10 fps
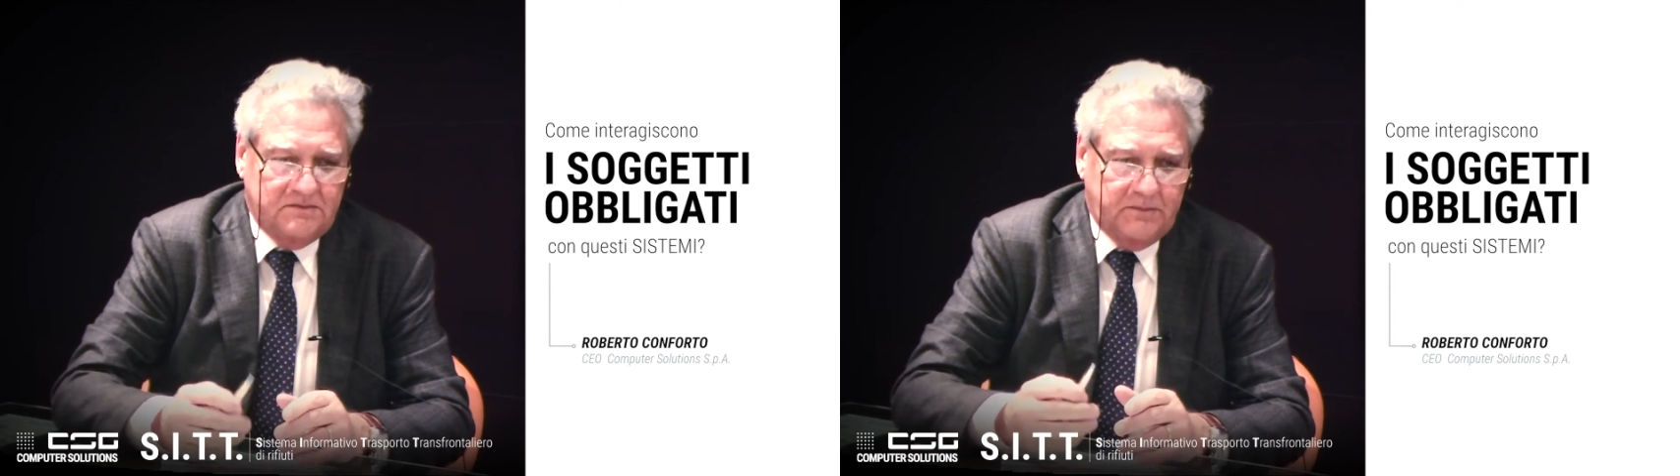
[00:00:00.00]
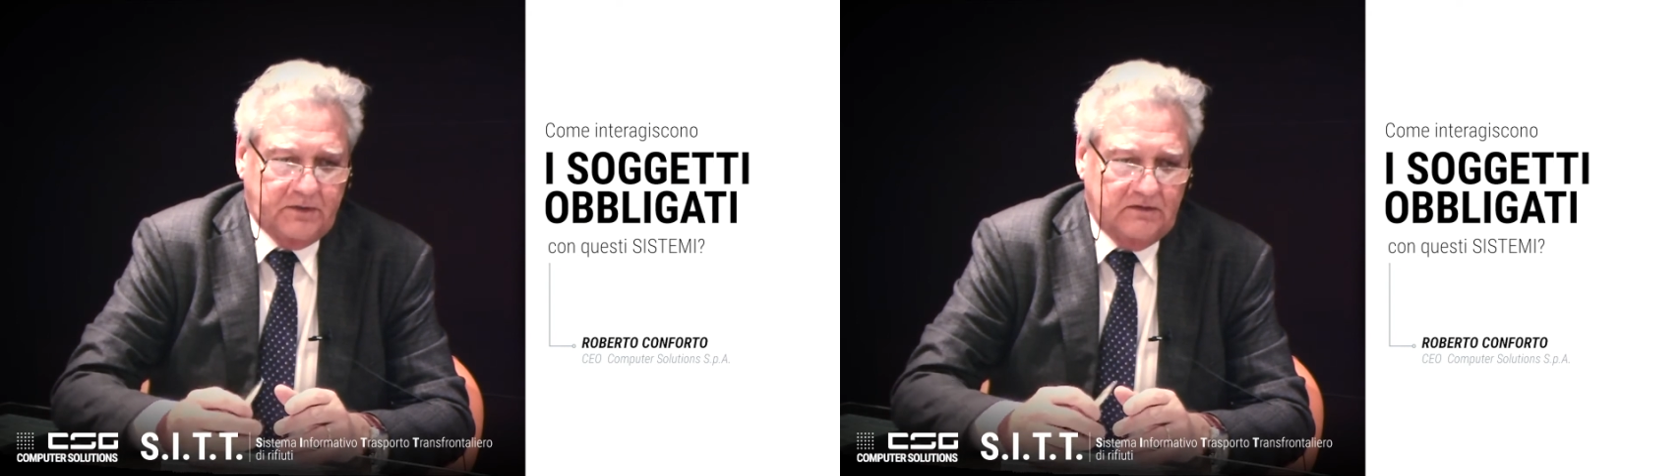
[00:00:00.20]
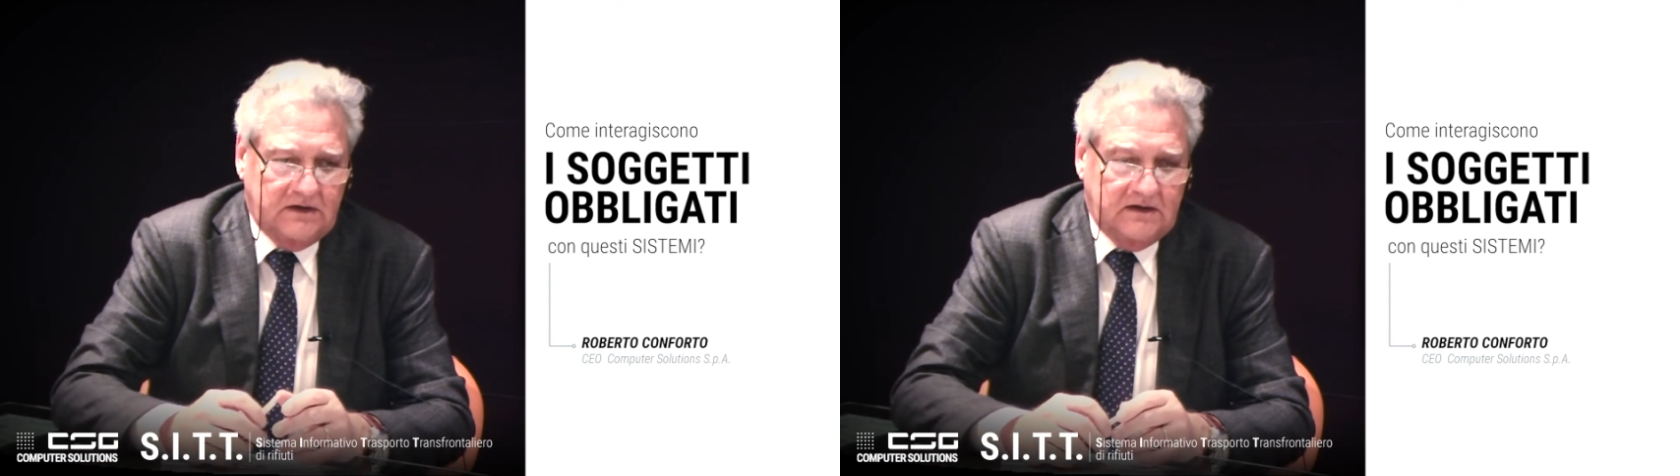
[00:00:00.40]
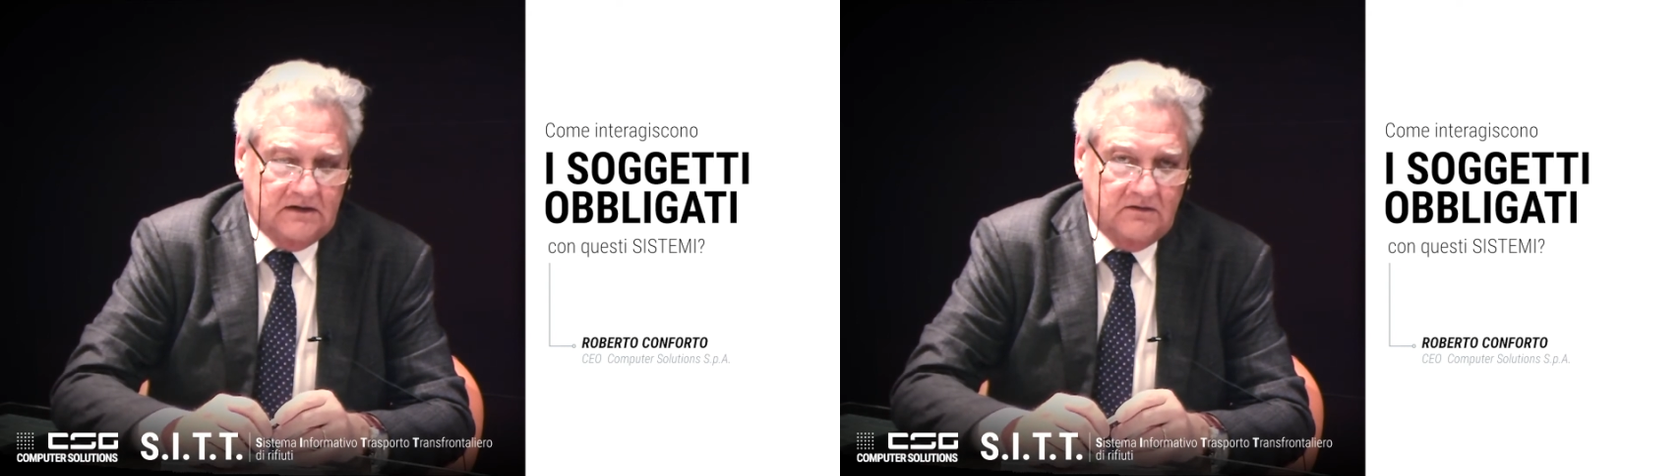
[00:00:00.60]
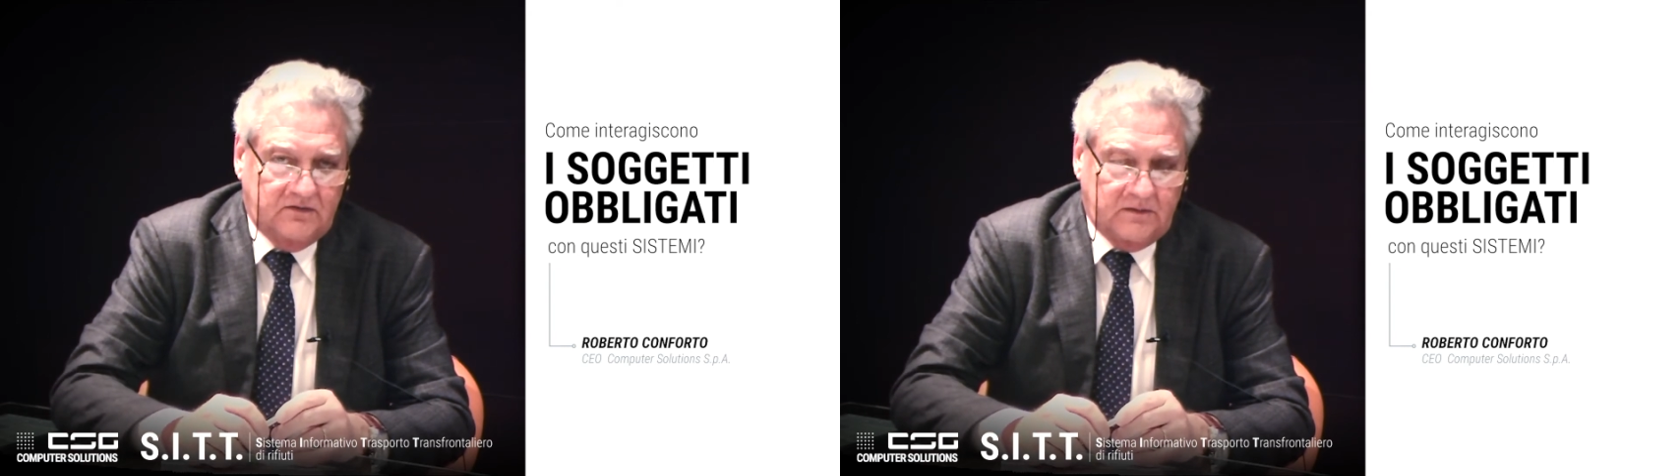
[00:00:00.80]
ma provenienti
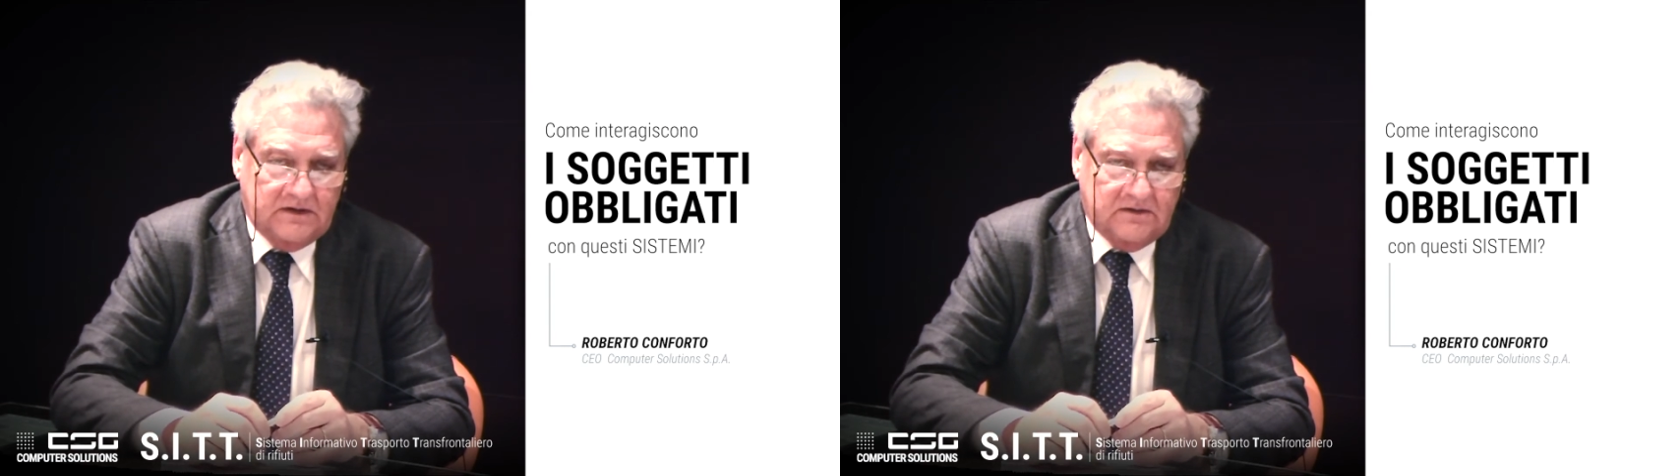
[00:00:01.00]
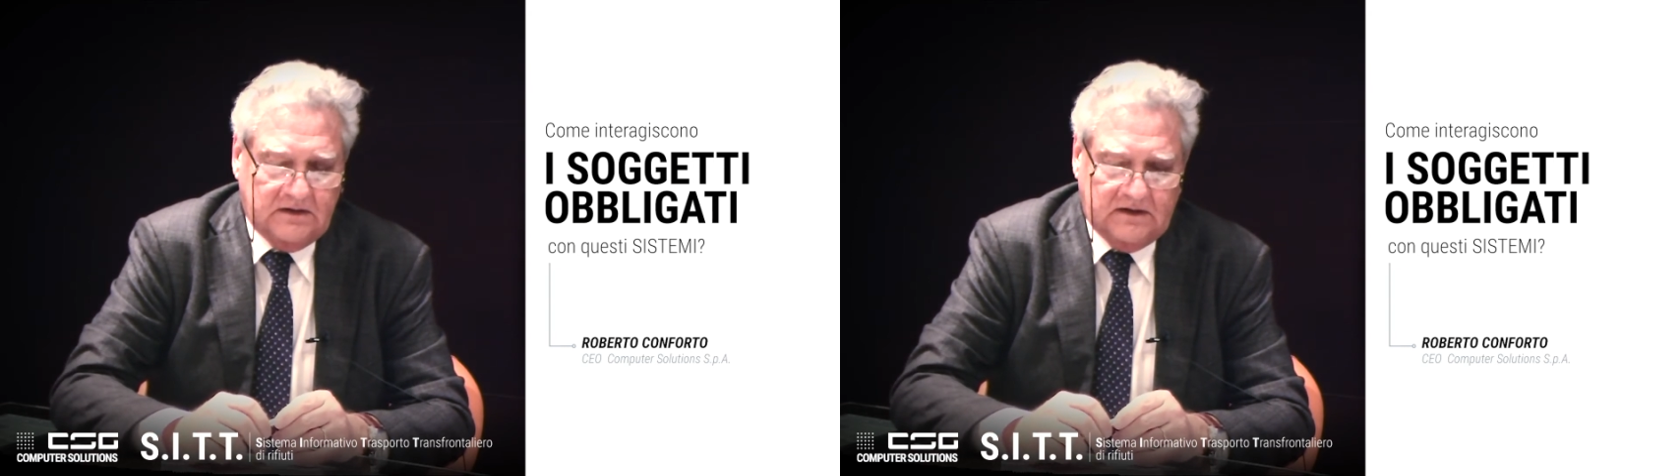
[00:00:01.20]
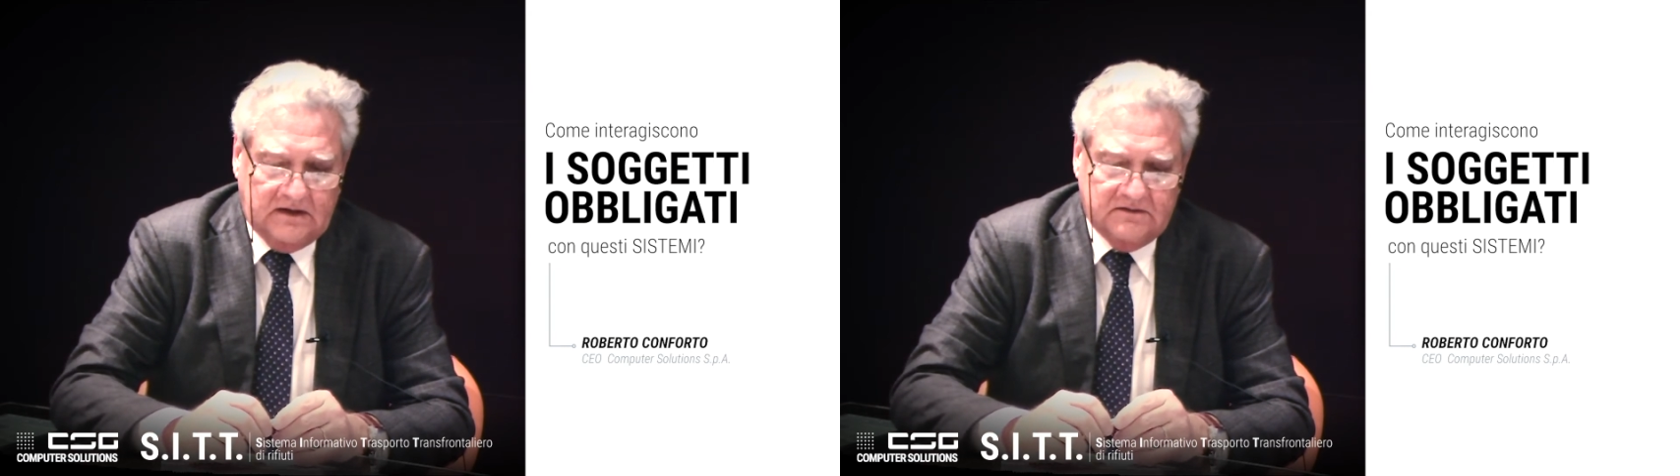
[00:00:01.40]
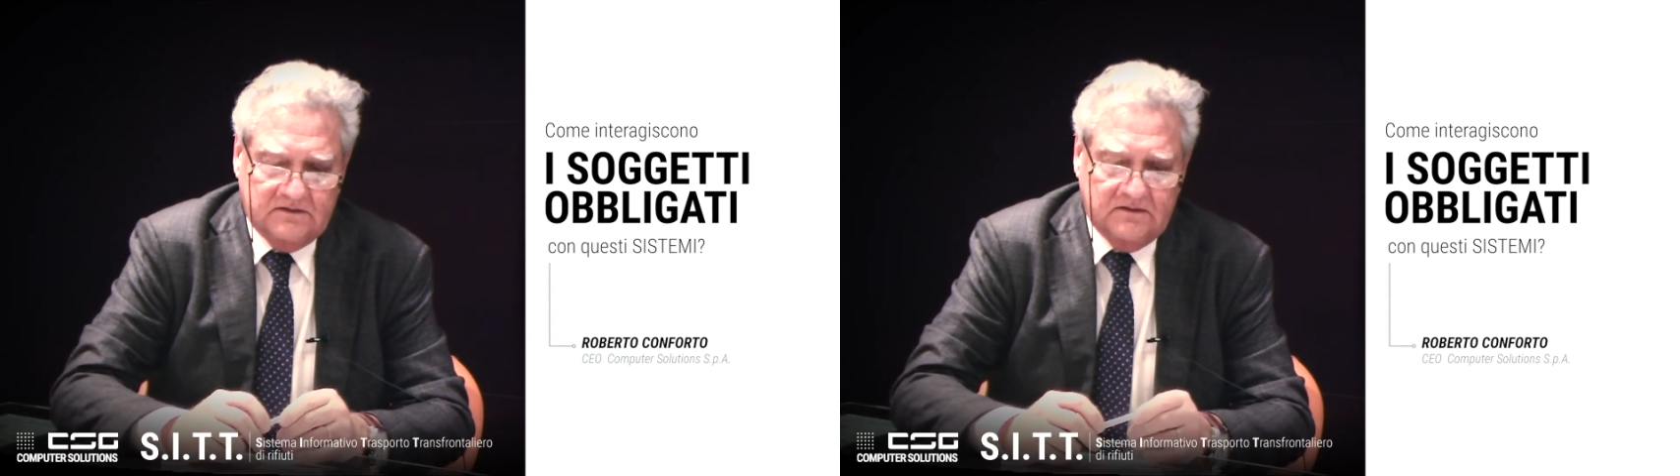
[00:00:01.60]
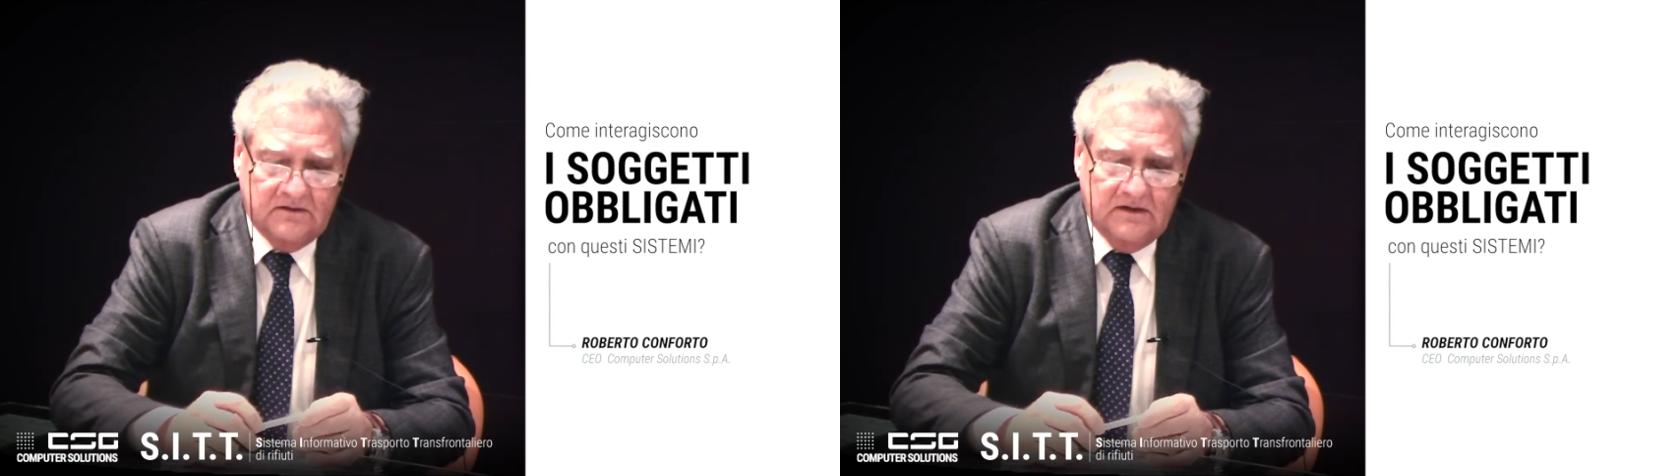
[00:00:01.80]
da un formato
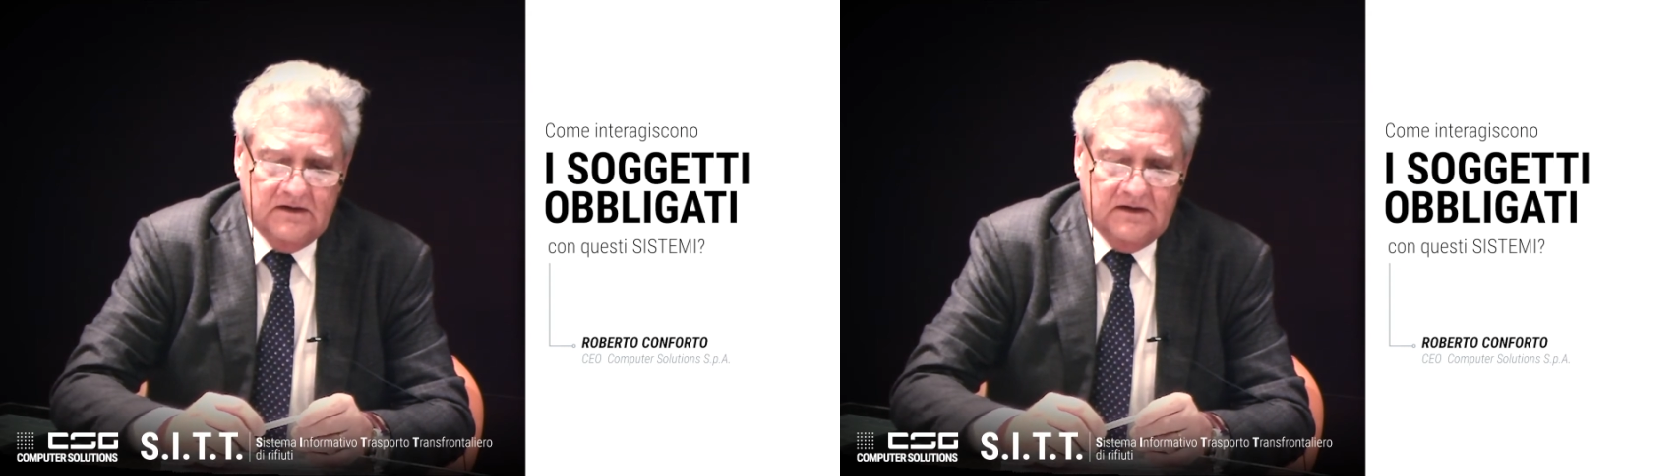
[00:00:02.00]
cartaceo,